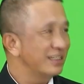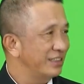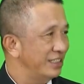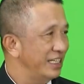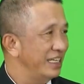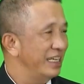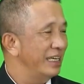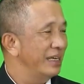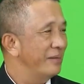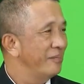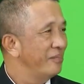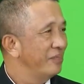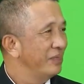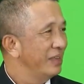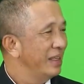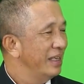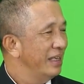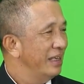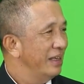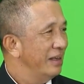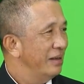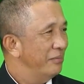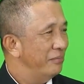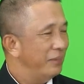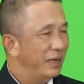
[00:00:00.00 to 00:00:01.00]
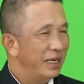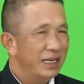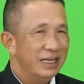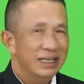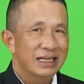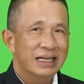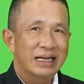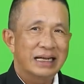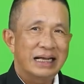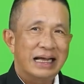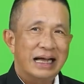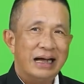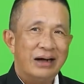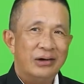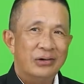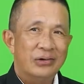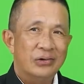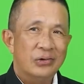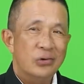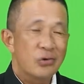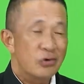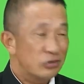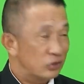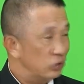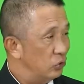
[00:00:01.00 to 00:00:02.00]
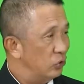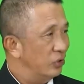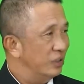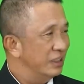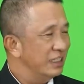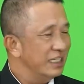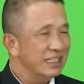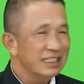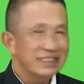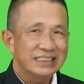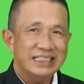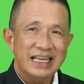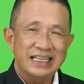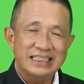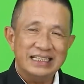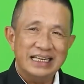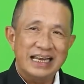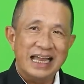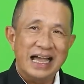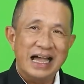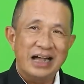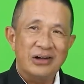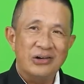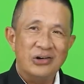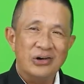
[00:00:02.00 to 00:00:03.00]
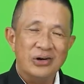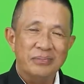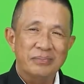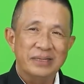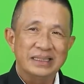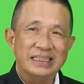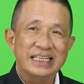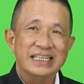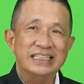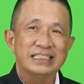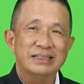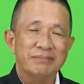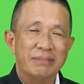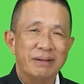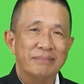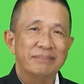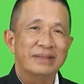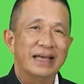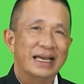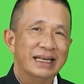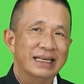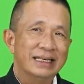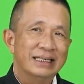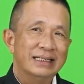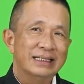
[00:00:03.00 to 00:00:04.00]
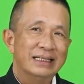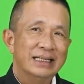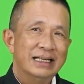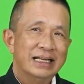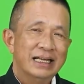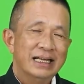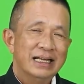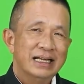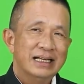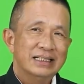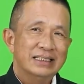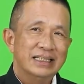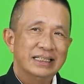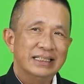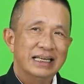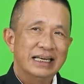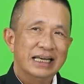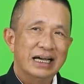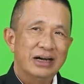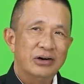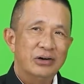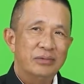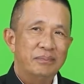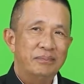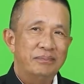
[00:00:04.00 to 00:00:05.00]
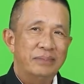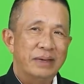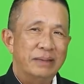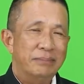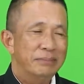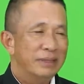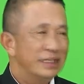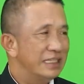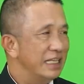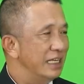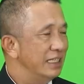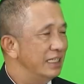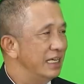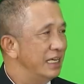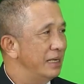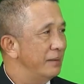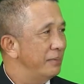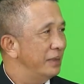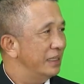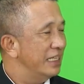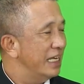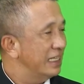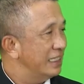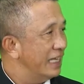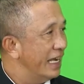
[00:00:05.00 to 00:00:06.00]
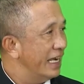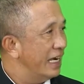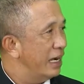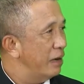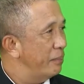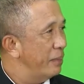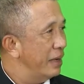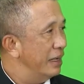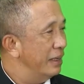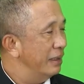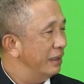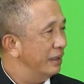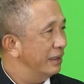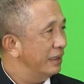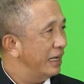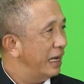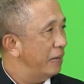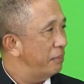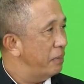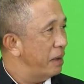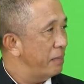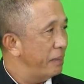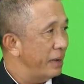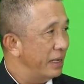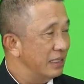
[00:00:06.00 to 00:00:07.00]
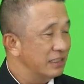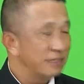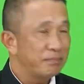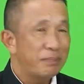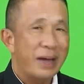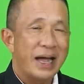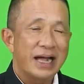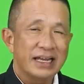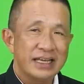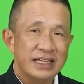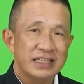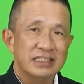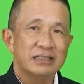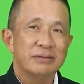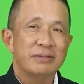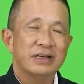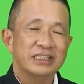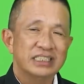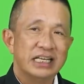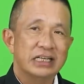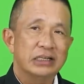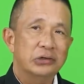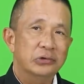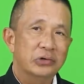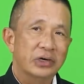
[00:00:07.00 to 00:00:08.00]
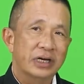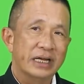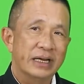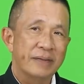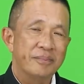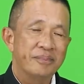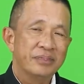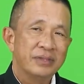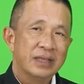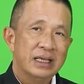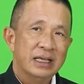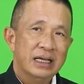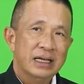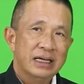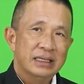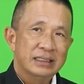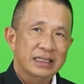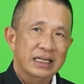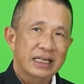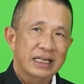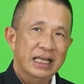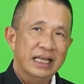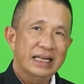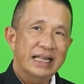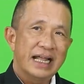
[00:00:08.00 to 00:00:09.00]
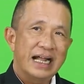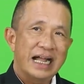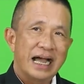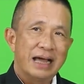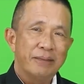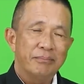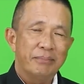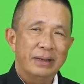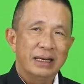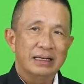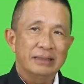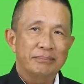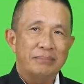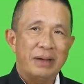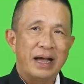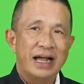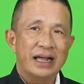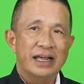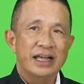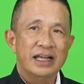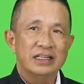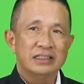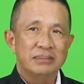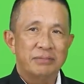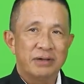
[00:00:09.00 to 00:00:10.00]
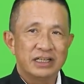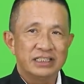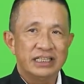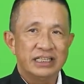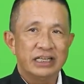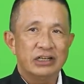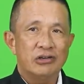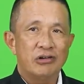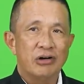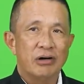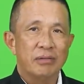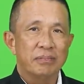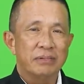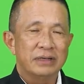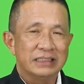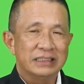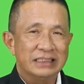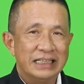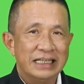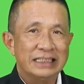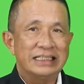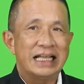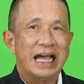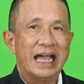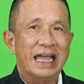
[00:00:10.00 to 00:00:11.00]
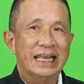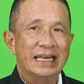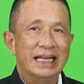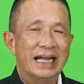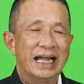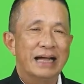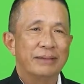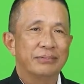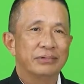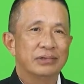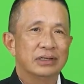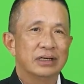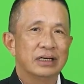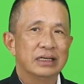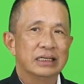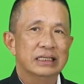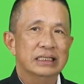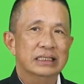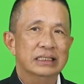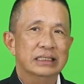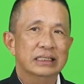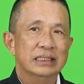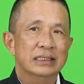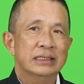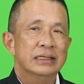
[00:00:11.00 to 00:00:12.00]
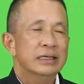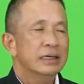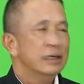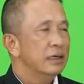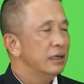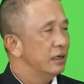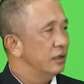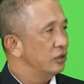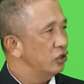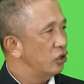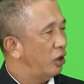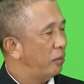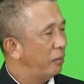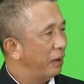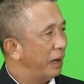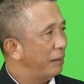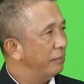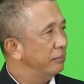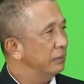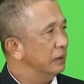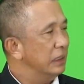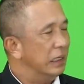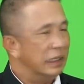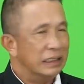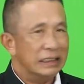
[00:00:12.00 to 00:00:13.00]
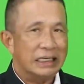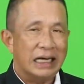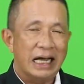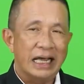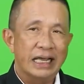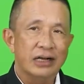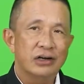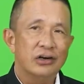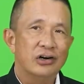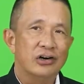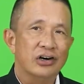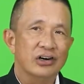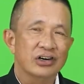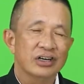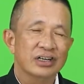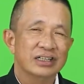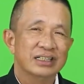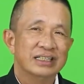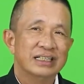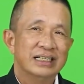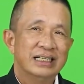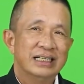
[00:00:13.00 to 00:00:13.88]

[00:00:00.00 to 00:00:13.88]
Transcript: 1514ครับปี 1960 ซึ่งเจตนาของมติฉบับนั้นจริงๆแล้วเป็นมติที่ประเทศไทยเข้าเป็นเข้าไปเป็นภาคีสมาชิกด้วย ทีนี้ในการเป็นภาคีสมาชิกของประเทศไทยนะครับก็คือยอมรับเงื่อนไขของ